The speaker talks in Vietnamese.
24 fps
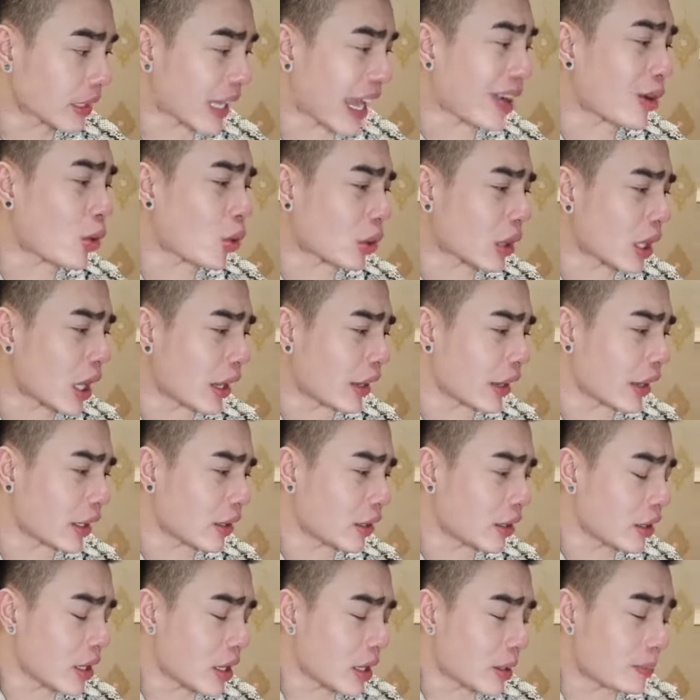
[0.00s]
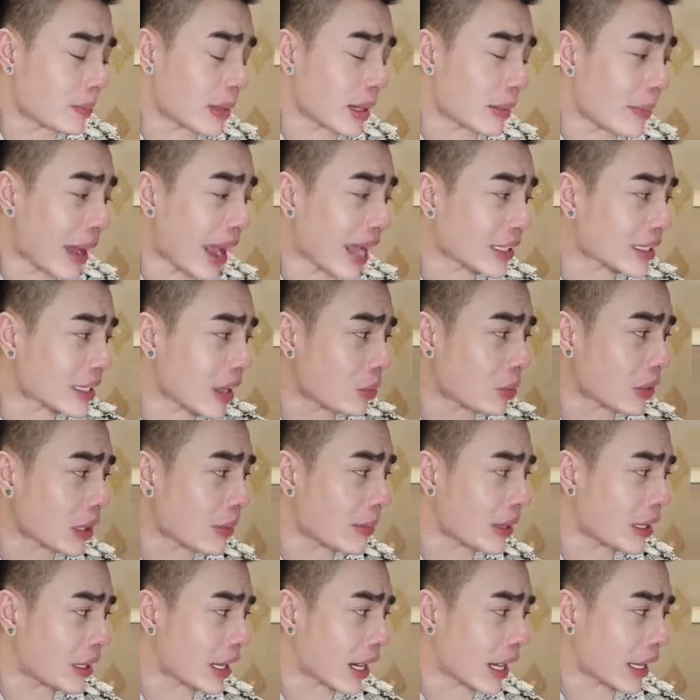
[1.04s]
cả cuộc đời hả mình bán xong cái
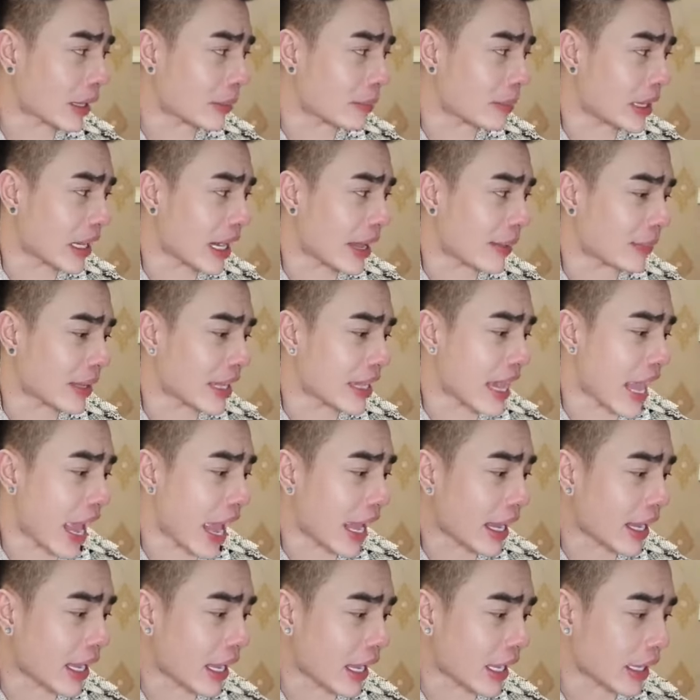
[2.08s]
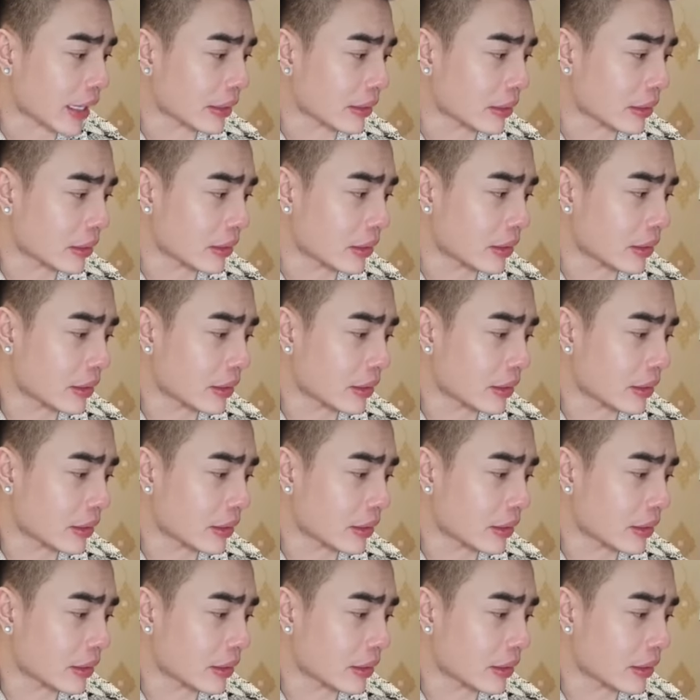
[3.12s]
mình ra mình làm cái giả khác